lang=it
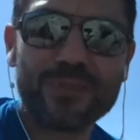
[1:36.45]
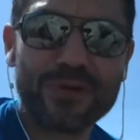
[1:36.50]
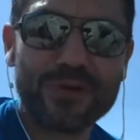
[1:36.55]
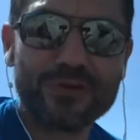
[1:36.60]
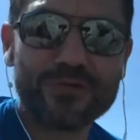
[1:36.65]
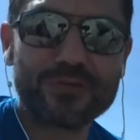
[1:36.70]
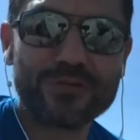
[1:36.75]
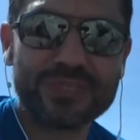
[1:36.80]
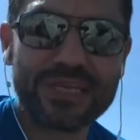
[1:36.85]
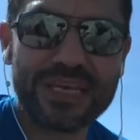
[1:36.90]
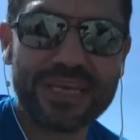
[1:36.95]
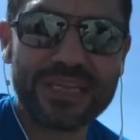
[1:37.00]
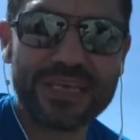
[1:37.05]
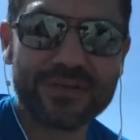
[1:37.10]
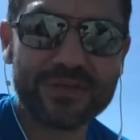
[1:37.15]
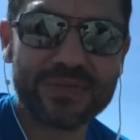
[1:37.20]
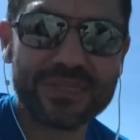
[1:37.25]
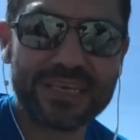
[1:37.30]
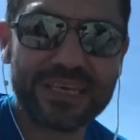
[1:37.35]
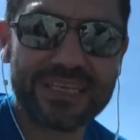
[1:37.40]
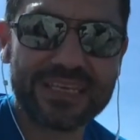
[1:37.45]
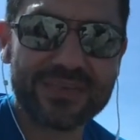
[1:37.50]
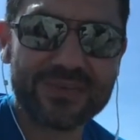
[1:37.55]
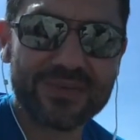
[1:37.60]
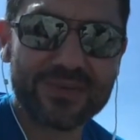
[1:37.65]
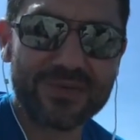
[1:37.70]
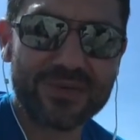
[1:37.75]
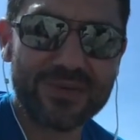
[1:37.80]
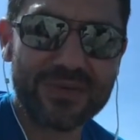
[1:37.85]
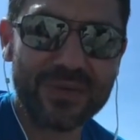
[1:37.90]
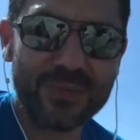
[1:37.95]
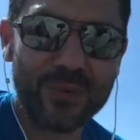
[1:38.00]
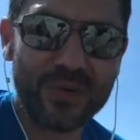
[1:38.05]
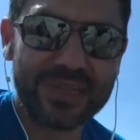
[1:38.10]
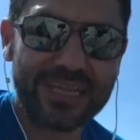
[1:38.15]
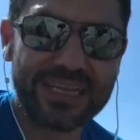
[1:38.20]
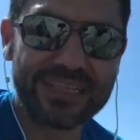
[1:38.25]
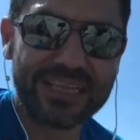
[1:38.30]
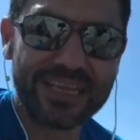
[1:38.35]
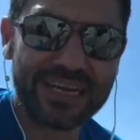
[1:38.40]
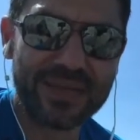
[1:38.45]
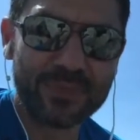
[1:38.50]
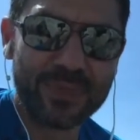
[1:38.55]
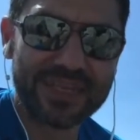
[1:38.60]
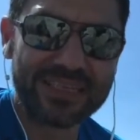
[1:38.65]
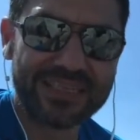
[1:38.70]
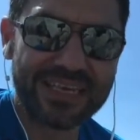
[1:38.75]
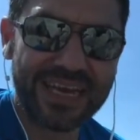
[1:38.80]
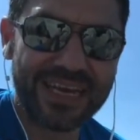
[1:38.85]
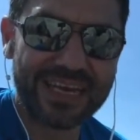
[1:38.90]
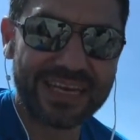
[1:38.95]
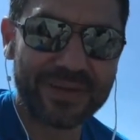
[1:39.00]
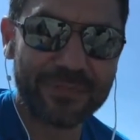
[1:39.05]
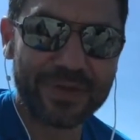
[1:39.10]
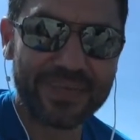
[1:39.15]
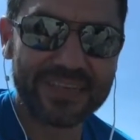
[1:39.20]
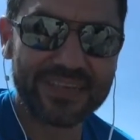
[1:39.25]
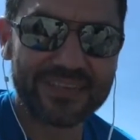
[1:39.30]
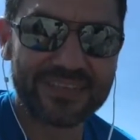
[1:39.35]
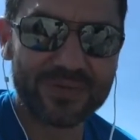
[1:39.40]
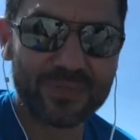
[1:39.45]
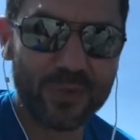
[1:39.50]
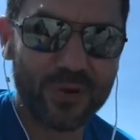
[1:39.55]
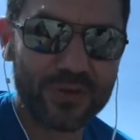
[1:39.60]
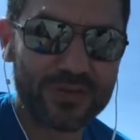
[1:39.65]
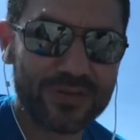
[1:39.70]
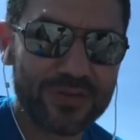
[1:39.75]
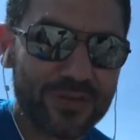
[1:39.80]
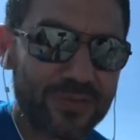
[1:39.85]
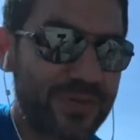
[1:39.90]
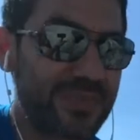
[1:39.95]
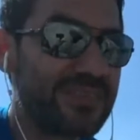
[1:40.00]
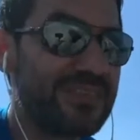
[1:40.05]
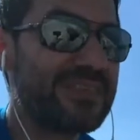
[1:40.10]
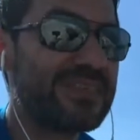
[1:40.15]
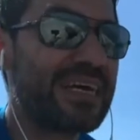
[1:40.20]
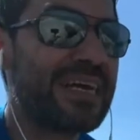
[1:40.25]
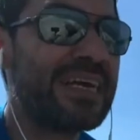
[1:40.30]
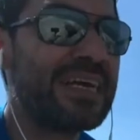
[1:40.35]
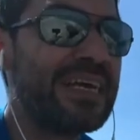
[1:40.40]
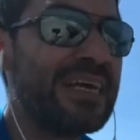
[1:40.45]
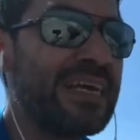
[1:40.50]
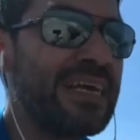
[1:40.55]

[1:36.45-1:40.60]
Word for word: però succede, quindi adesso l'importante è rimbalzare, rimettersi in moto come si sa.